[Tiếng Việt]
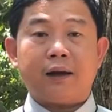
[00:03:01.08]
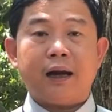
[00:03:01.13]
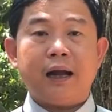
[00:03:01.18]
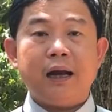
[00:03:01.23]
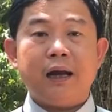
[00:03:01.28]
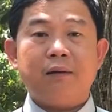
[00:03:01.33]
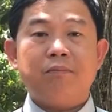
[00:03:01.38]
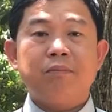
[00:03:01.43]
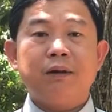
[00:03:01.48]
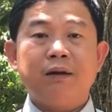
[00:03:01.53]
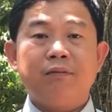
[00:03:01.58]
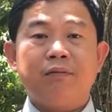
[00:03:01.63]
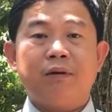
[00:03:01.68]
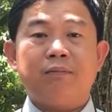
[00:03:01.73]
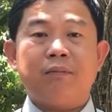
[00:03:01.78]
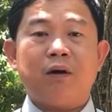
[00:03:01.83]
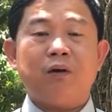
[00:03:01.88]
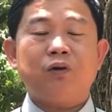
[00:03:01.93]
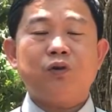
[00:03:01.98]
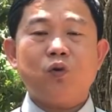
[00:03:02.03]
đây là mình và
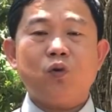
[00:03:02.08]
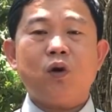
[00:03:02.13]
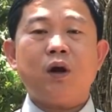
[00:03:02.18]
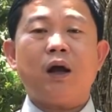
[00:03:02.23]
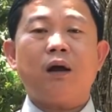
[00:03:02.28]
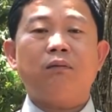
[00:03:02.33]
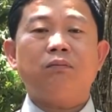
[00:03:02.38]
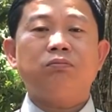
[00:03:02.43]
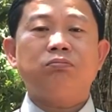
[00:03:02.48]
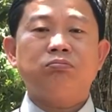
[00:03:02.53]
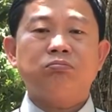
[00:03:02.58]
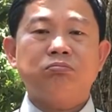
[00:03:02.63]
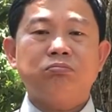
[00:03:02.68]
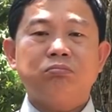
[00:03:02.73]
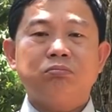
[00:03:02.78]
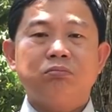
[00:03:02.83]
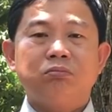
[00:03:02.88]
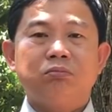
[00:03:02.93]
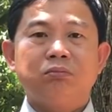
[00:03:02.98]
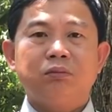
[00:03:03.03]
máu Chúa không
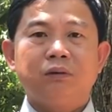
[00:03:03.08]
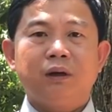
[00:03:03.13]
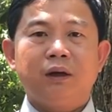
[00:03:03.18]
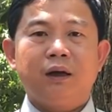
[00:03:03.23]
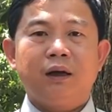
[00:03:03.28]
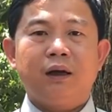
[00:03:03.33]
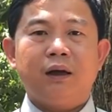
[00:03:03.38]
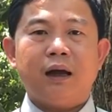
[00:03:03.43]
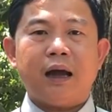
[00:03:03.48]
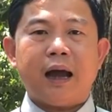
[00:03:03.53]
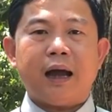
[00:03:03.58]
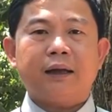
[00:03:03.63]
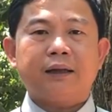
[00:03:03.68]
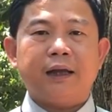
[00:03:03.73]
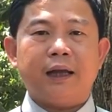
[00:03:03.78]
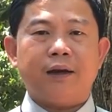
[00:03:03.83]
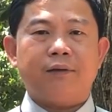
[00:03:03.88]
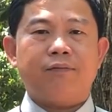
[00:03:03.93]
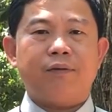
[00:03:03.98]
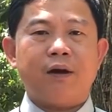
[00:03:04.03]
ăn
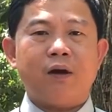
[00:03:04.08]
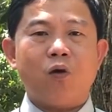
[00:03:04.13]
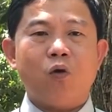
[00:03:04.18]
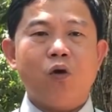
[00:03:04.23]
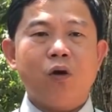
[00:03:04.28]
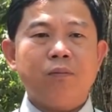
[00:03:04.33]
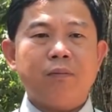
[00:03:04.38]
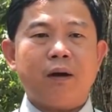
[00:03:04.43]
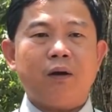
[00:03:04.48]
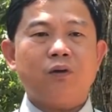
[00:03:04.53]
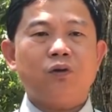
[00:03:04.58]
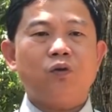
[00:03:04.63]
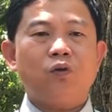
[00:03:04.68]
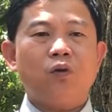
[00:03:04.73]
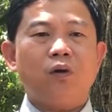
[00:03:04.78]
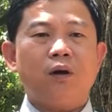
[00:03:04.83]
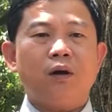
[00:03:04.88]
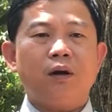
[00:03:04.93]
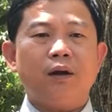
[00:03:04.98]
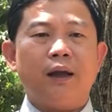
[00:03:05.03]
thịt và uống máu
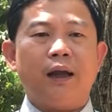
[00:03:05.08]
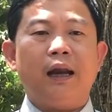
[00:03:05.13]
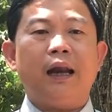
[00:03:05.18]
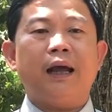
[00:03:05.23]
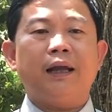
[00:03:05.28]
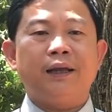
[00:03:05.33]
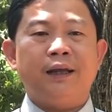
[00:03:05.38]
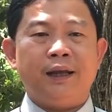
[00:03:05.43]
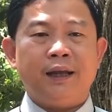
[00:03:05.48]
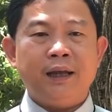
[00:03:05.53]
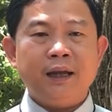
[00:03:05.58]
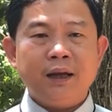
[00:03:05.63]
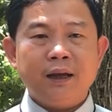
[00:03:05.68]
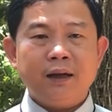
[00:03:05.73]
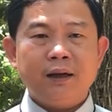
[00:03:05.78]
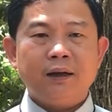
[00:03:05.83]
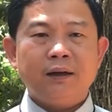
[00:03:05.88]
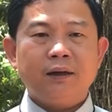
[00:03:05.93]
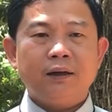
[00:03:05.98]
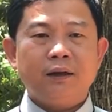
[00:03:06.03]
Chúa nghĩa là gì
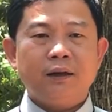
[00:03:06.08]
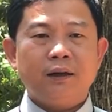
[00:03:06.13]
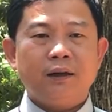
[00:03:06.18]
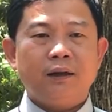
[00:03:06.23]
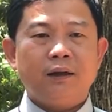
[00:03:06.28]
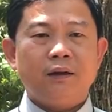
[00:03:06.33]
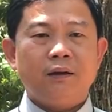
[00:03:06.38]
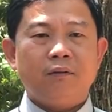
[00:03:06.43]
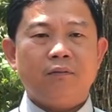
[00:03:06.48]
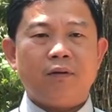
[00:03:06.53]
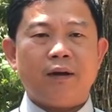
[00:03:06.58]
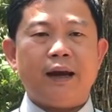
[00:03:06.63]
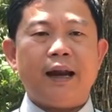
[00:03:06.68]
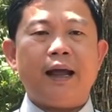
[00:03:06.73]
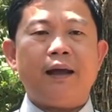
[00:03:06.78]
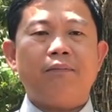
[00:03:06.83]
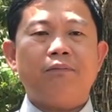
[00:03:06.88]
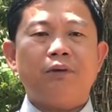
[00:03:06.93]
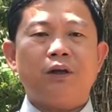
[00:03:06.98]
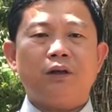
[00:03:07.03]
và
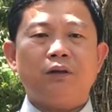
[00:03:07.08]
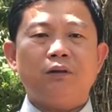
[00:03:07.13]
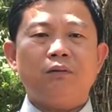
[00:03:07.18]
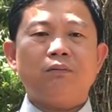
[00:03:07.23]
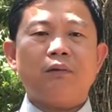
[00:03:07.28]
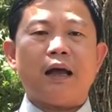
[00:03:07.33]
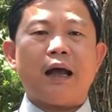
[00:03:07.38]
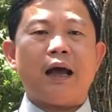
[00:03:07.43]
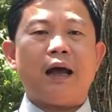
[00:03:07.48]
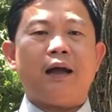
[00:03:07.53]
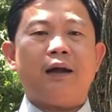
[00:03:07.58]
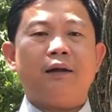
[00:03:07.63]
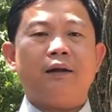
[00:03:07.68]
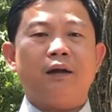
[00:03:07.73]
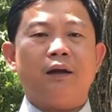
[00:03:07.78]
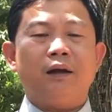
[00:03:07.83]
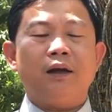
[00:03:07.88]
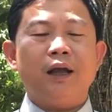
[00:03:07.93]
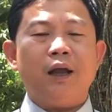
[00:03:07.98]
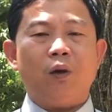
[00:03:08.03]
đem cho chúng ta
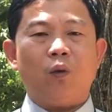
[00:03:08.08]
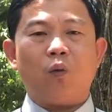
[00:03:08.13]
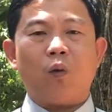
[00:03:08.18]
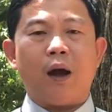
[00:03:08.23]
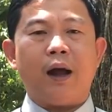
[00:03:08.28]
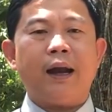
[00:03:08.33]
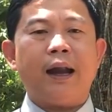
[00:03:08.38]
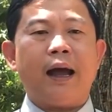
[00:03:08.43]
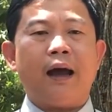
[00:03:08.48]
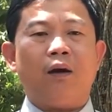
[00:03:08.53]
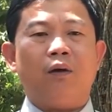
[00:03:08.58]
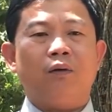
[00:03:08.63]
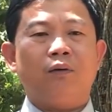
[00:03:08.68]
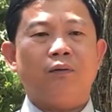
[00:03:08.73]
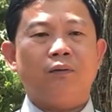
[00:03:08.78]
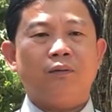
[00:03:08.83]
những hiệu quả nào.